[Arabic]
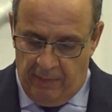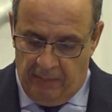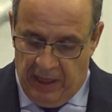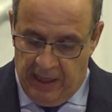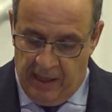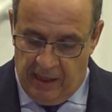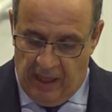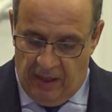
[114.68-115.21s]

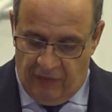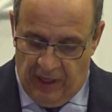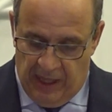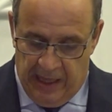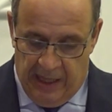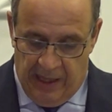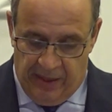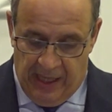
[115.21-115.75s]
بالإضافة
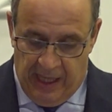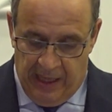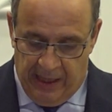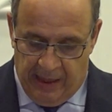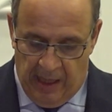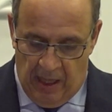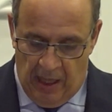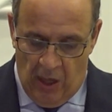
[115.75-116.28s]
إلى
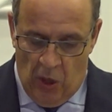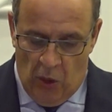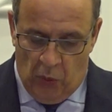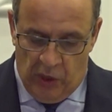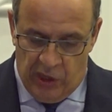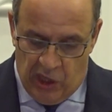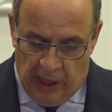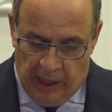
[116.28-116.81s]
ذلك
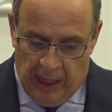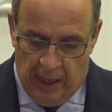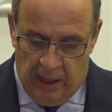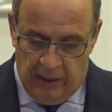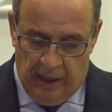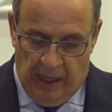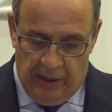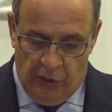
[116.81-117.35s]

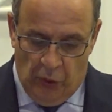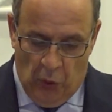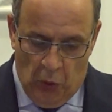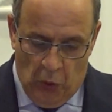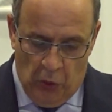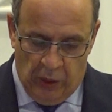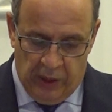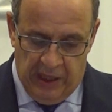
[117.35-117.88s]
وجراء
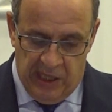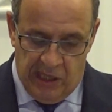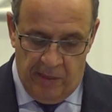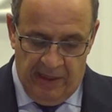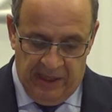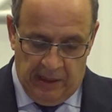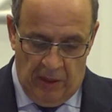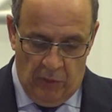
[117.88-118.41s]
ظهور
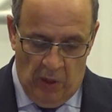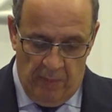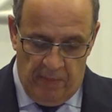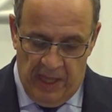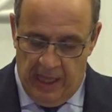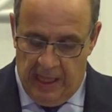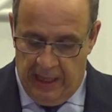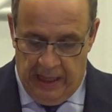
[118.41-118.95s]
أزمة
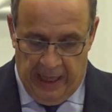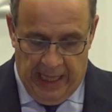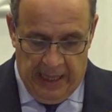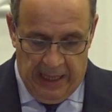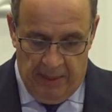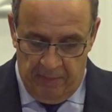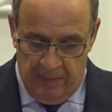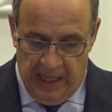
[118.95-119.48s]
الوباء
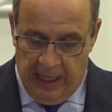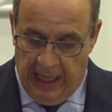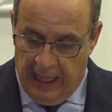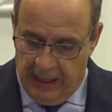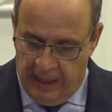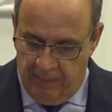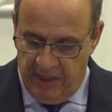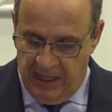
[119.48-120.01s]
العالم
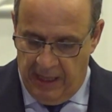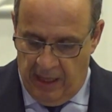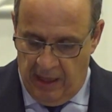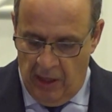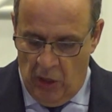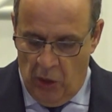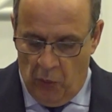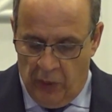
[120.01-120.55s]
العالمية
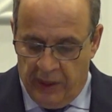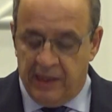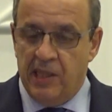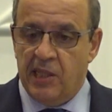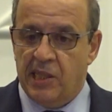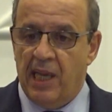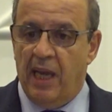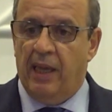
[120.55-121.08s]

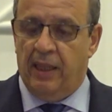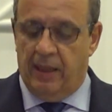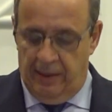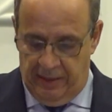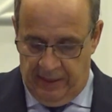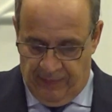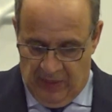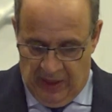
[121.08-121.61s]
واتساع
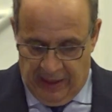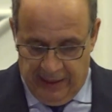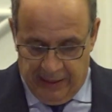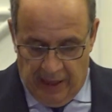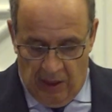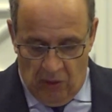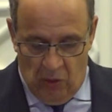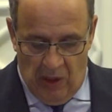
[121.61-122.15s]

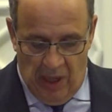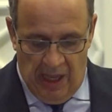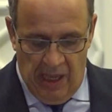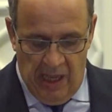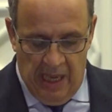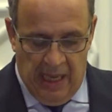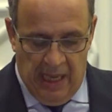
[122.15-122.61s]
نطاقها